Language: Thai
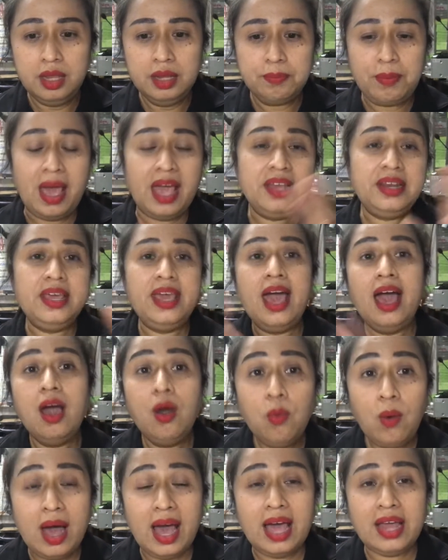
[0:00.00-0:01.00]
ภายใน
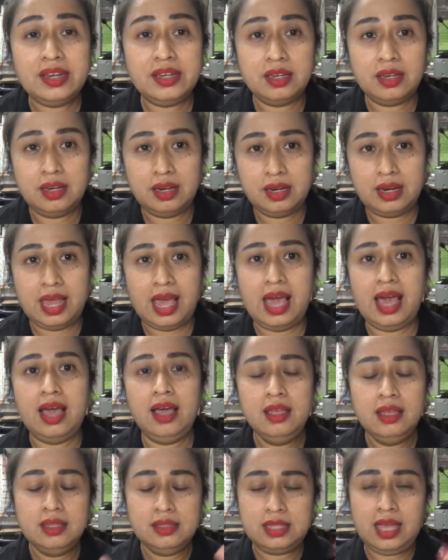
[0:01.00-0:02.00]
5วันนะ
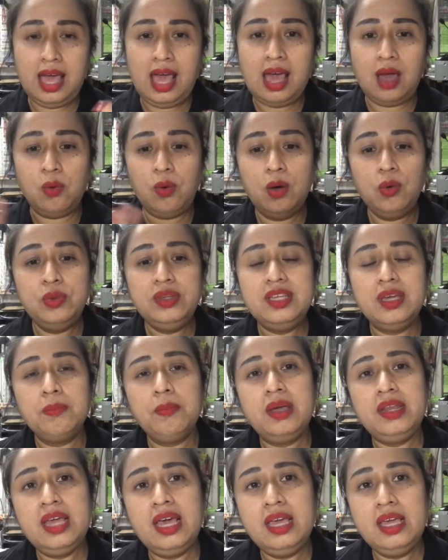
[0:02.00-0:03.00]
ถ้าหากว่าคุณยัง
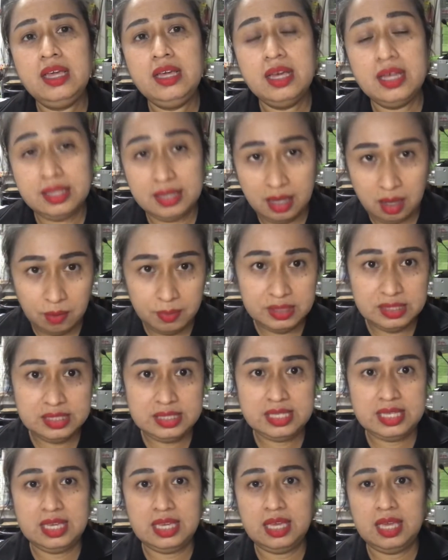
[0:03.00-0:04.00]
ไม่ได้เงินเข้าบัญ
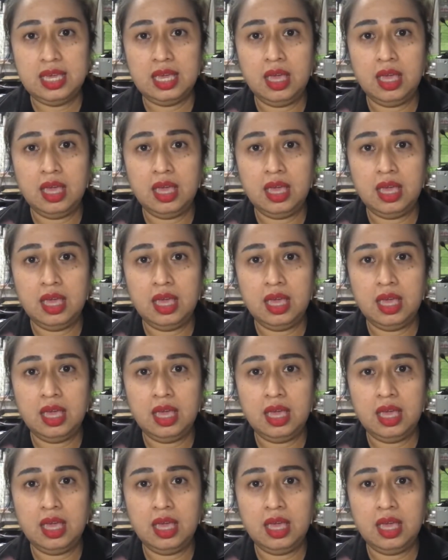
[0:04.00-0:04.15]
ชี